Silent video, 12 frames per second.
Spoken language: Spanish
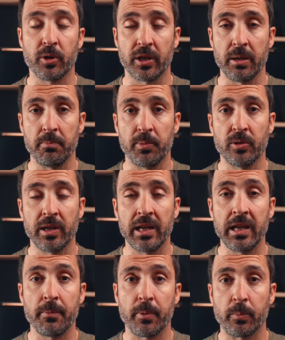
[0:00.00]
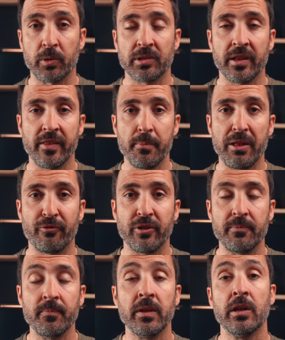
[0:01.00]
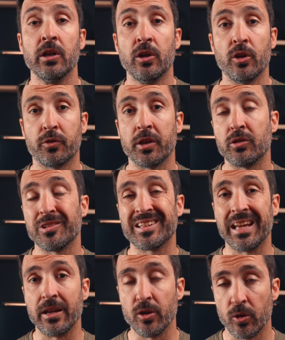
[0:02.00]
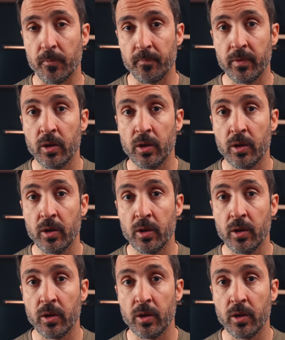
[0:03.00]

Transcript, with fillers: por ejemplo, en la propuesta de Amazfit, lo cierto es que no.